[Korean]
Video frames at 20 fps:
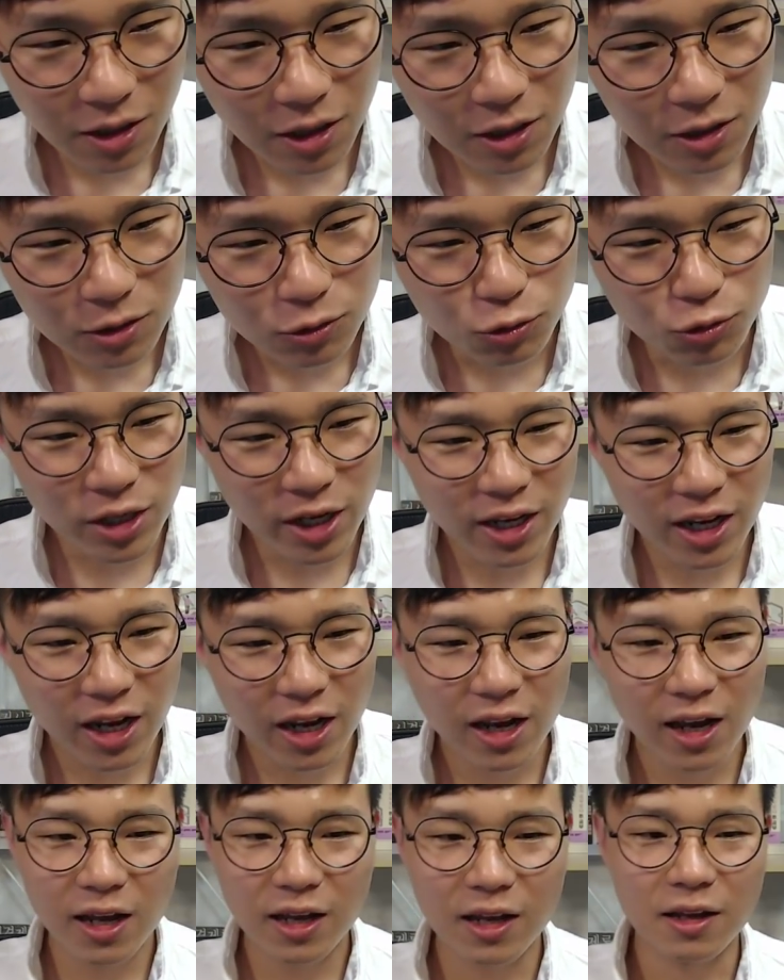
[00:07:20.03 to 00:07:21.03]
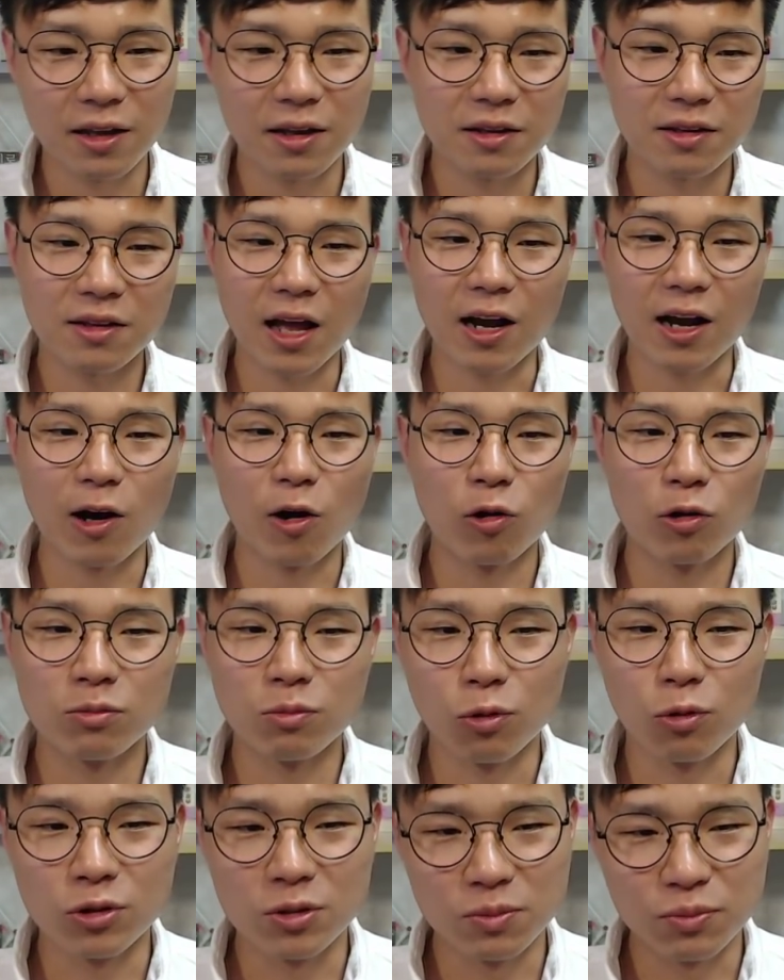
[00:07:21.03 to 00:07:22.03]
우리에게 다가온
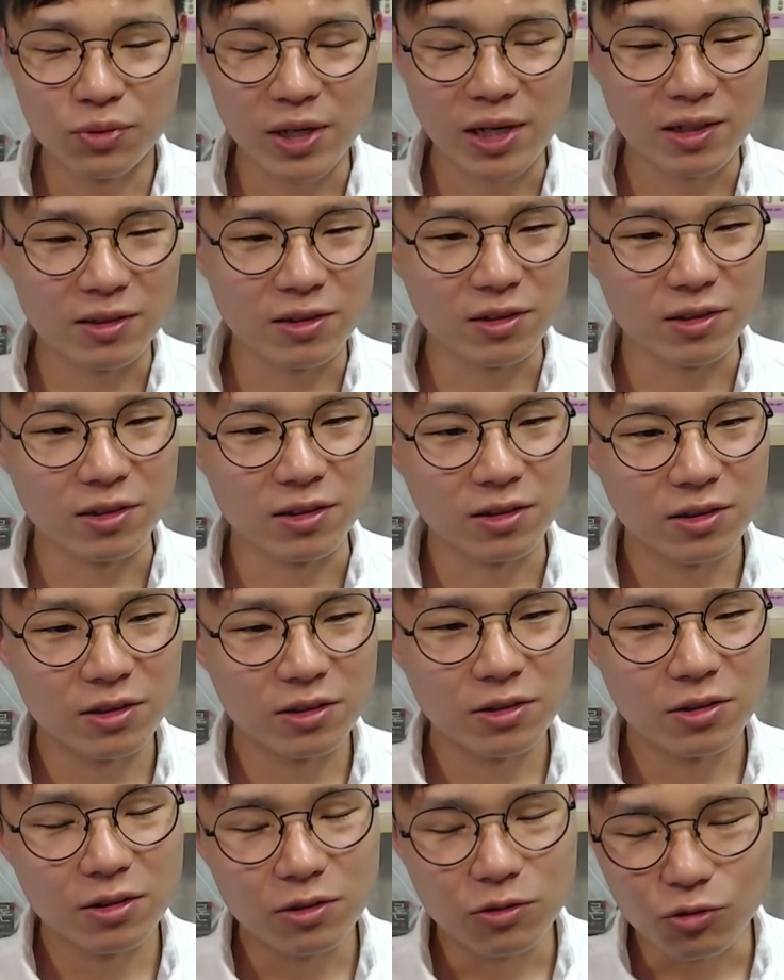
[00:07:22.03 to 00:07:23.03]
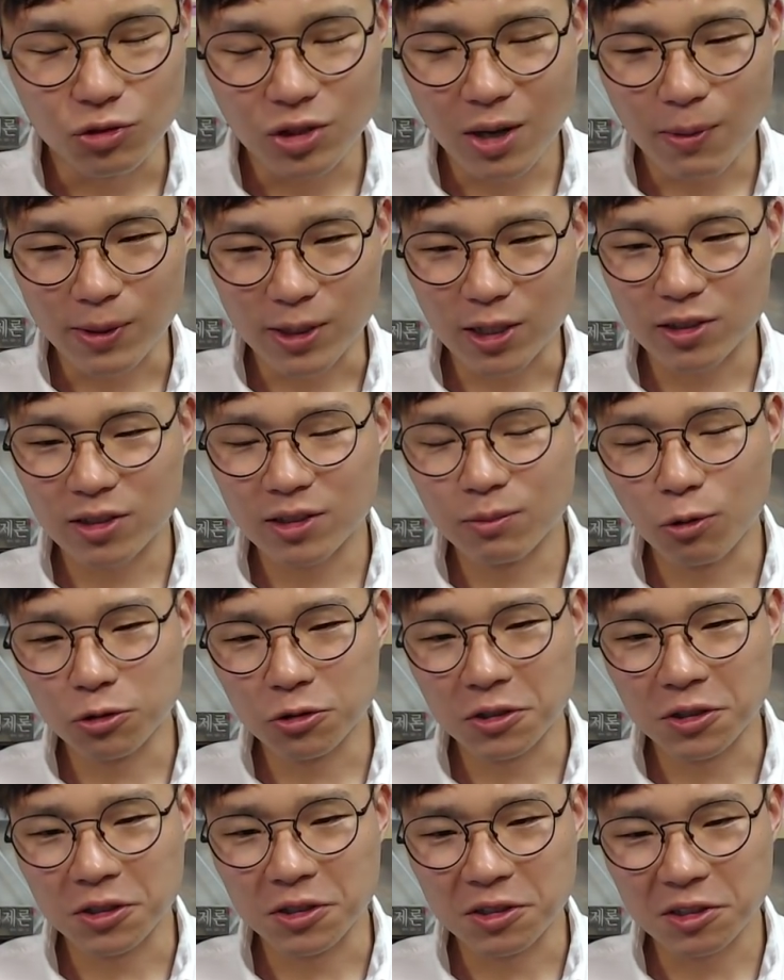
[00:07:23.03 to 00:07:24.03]
모든 불행들, 우리가 맞닥뜨린 모든
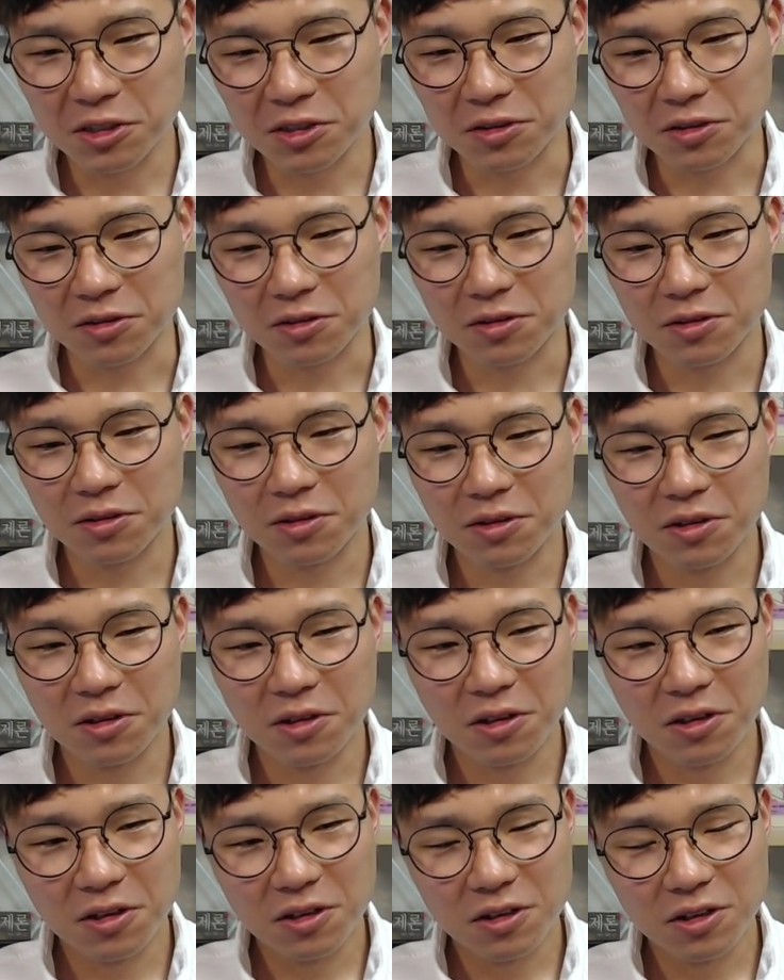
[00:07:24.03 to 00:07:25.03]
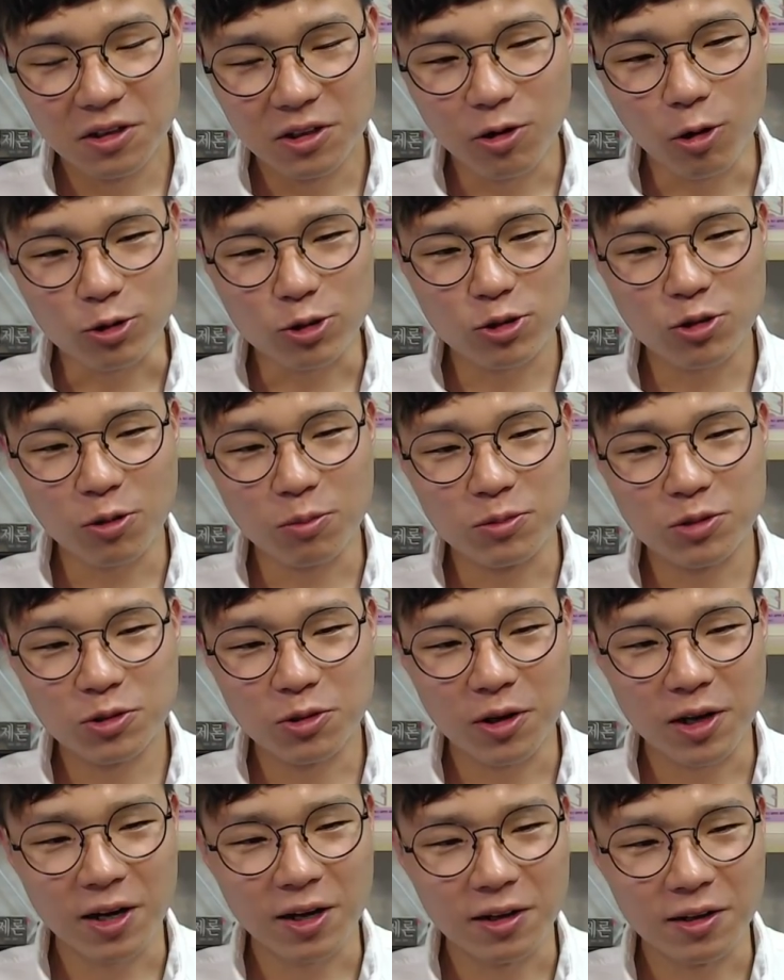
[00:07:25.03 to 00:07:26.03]
일들은 이거 어쩔 수 없는
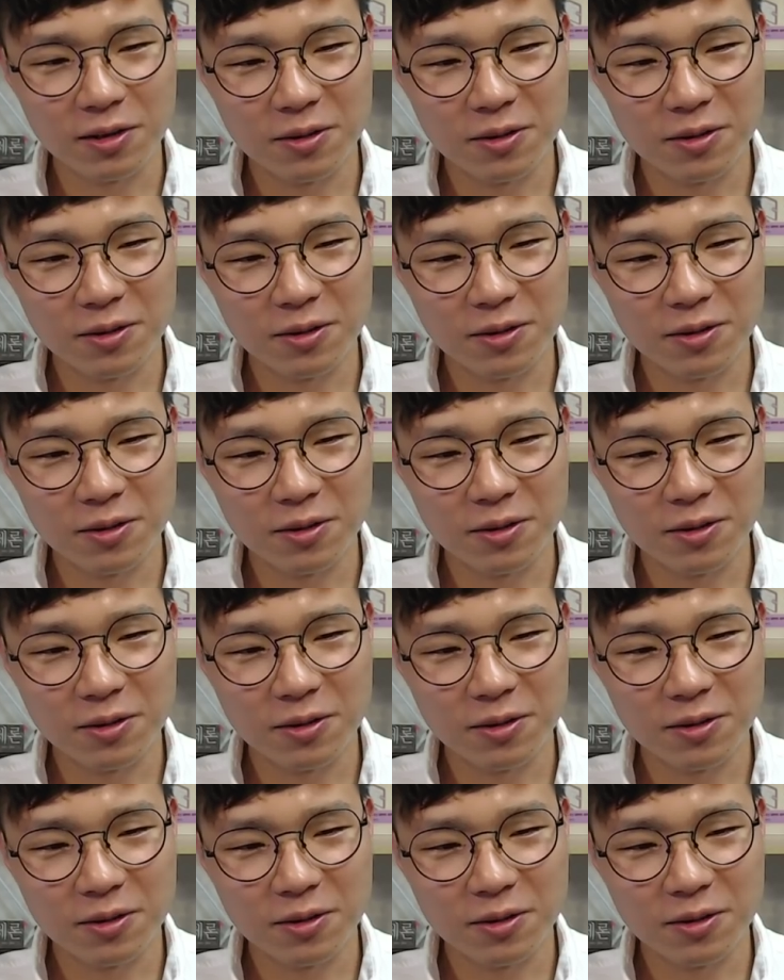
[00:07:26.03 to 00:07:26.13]
거야.